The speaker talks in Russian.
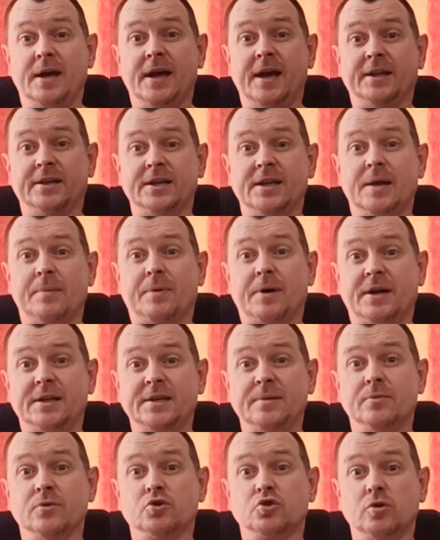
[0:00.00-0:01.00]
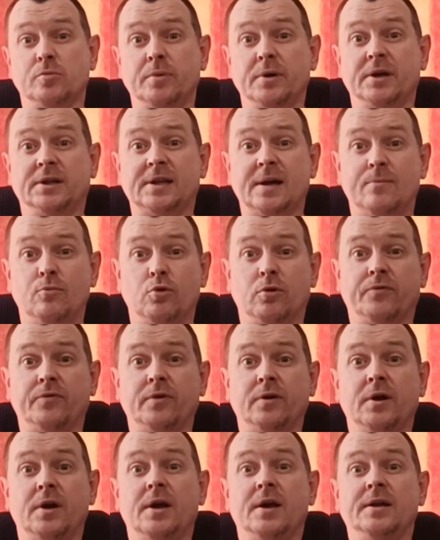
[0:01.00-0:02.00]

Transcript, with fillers: Это необходимо, чтобы эктоморф